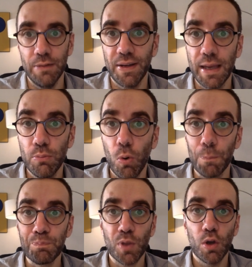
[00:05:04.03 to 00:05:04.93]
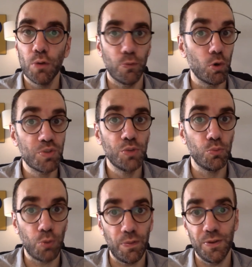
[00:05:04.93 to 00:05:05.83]
et les vagabonds font l'objet
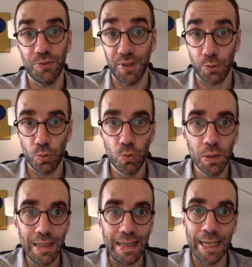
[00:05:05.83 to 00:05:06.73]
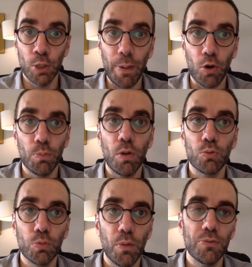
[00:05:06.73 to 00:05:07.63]
d'une surveillance accrue et le Parlement
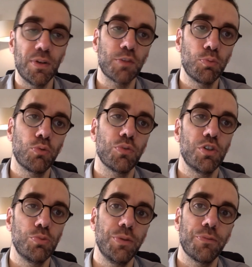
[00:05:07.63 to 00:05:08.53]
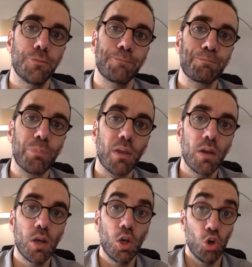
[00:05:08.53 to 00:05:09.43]
demande l'expulsion des juifs.
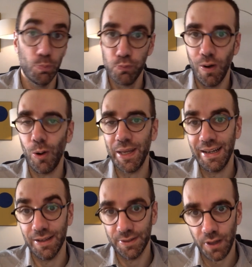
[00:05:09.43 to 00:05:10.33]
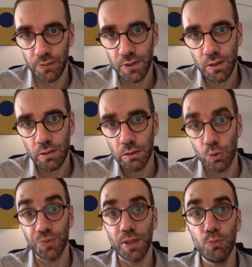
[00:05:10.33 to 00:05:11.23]
Le pouvoir royal intervient,
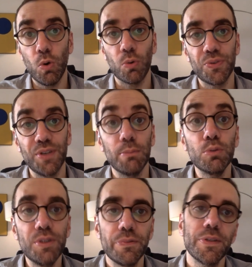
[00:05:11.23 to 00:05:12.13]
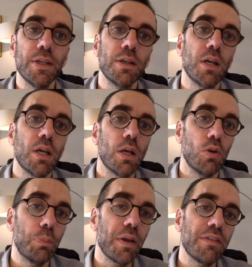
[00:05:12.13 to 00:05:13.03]
contribuant aussi à modifier
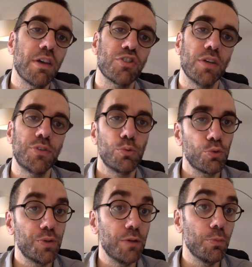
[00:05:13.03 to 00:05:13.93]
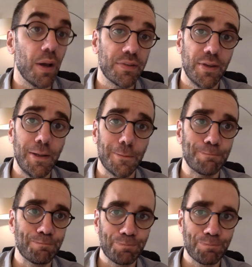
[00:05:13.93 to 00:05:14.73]
le paysage institutionnel de Marseille.